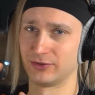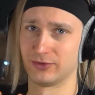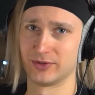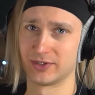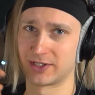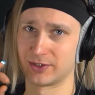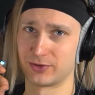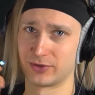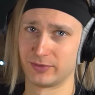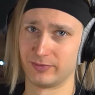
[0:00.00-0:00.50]
то
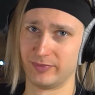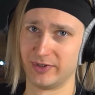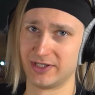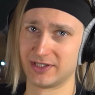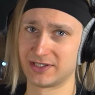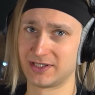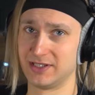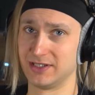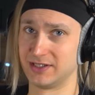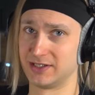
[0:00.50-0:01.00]
есть которые
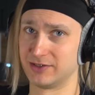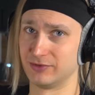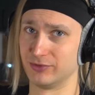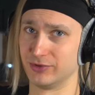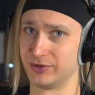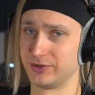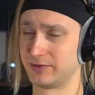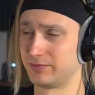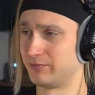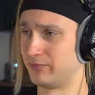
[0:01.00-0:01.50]
близки к
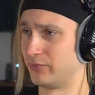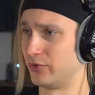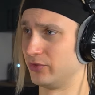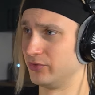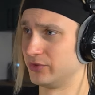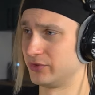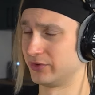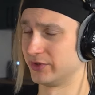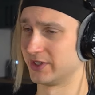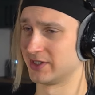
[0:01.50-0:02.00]
вот
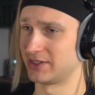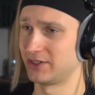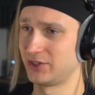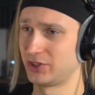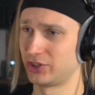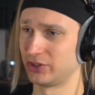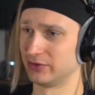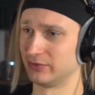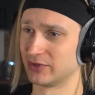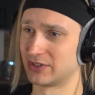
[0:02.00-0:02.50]
полностью
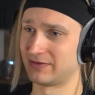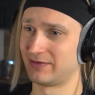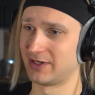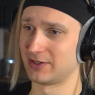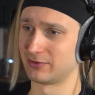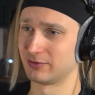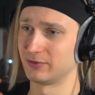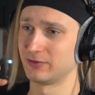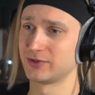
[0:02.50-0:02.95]
насыщенному цвету,